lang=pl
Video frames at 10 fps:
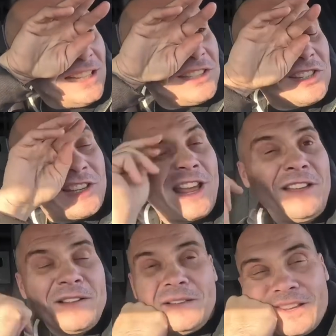liczyć, nie?
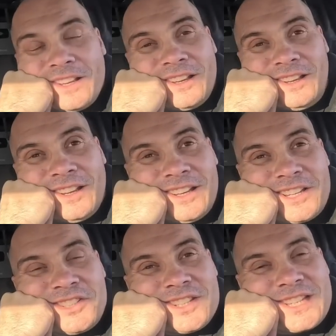E,
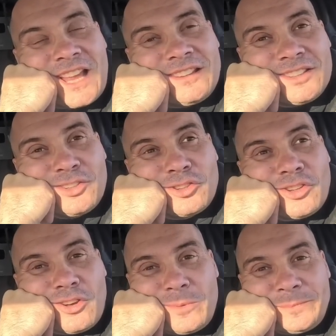każdy cent, no
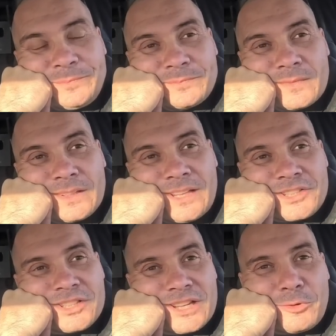to
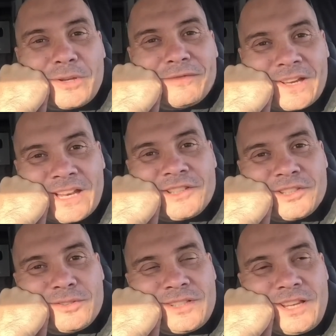jak się tankuje w
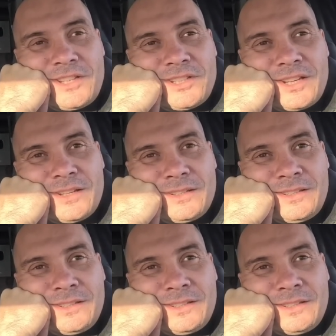Kanadzie, dostaje się e,